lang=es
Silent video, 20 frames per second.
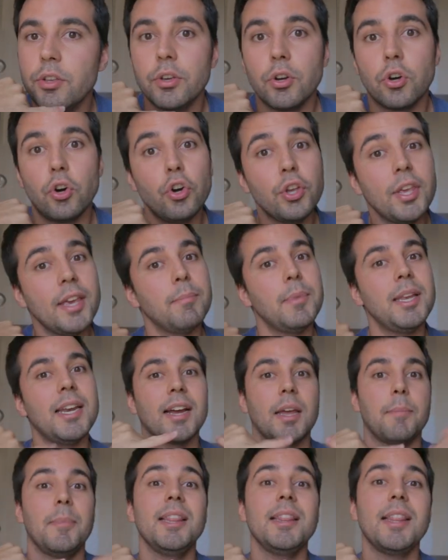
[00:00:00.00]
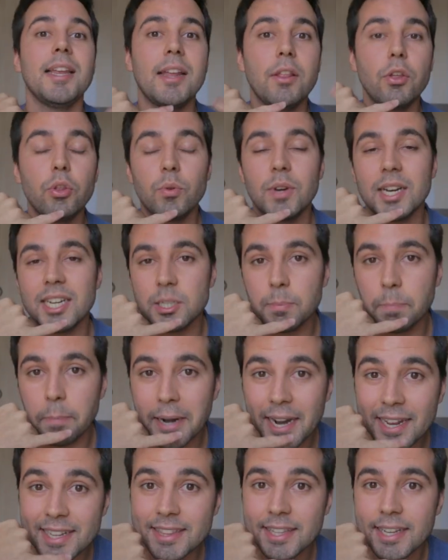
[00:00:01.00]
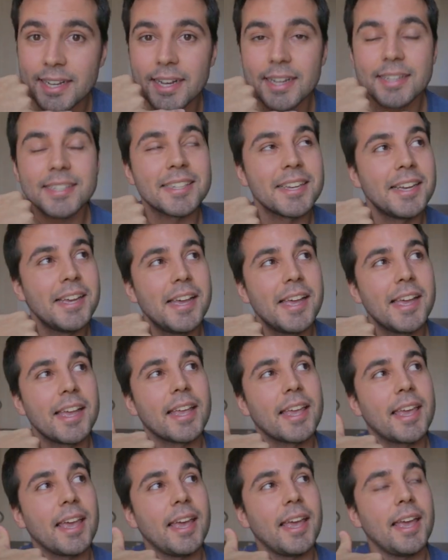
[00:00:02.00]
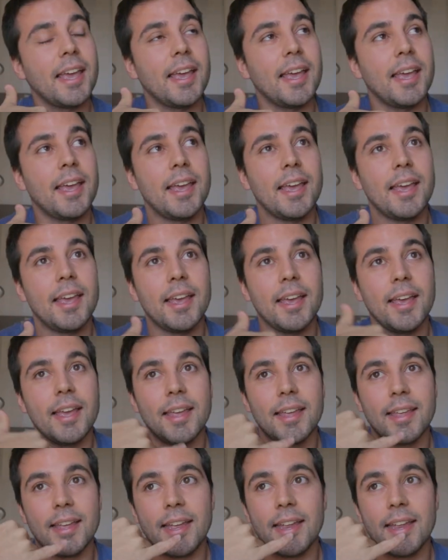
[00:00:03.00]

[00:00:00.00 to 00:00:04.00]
Yo digo, oye, mira, que me he enterado de unas prácticas que